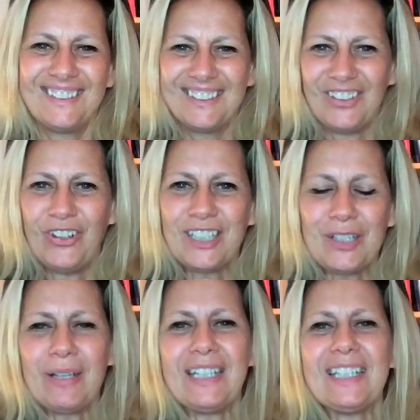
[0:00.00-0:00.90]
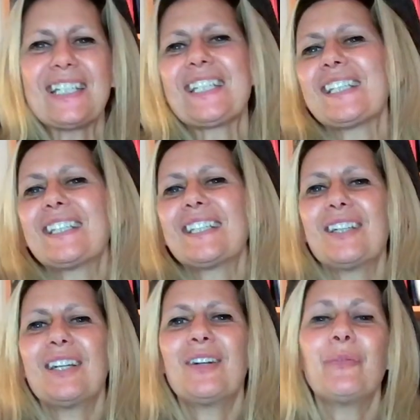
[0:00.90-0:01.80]
Hola chamanes.
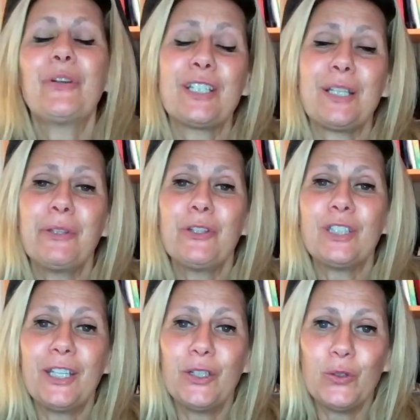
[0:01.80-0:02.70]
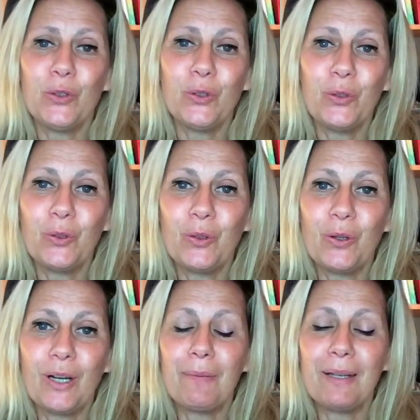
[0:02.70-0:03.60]
Bueno, en este vídeo te
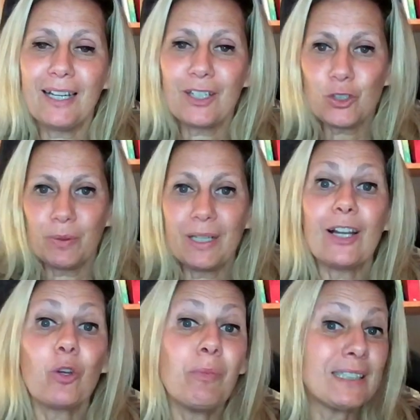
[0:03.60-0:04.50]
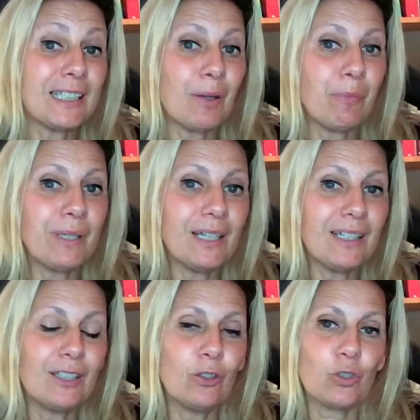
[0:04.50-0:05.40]
quiero hablar sobre la
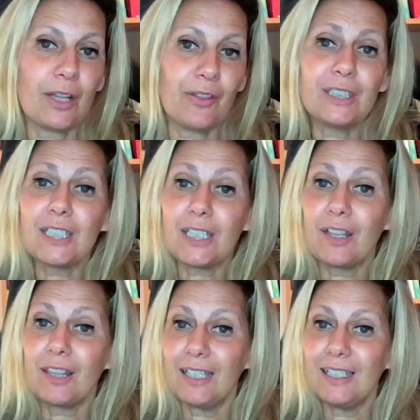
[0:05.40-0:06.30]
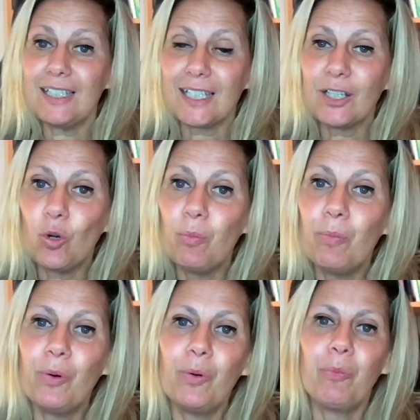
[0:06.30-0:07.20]
aromaterapia los aceites esenciales, en
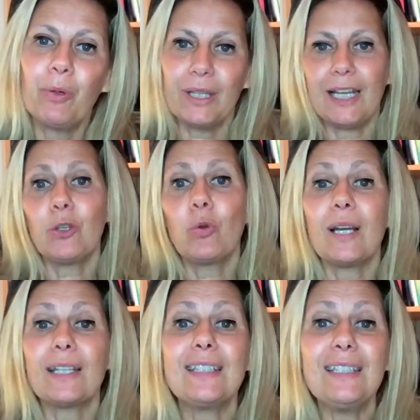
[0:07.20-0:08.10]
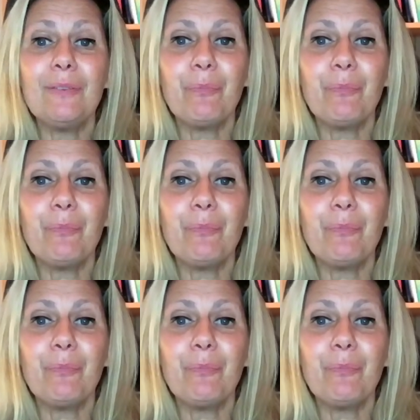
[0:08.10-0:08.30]
cómo pueden ayudarte